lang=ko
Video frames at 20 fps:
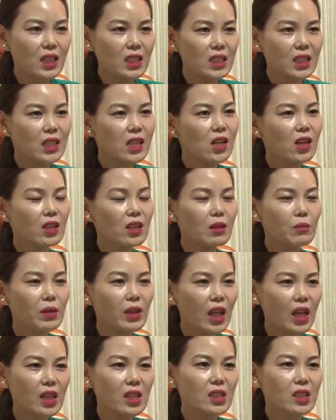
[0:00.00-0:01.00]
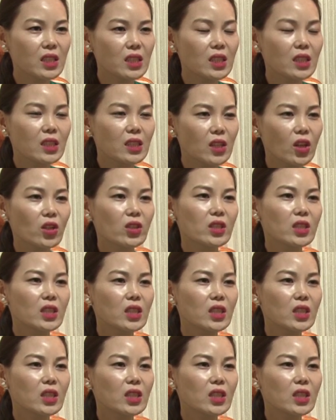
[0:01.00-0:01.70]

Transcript: 실령님이 내리시는 그런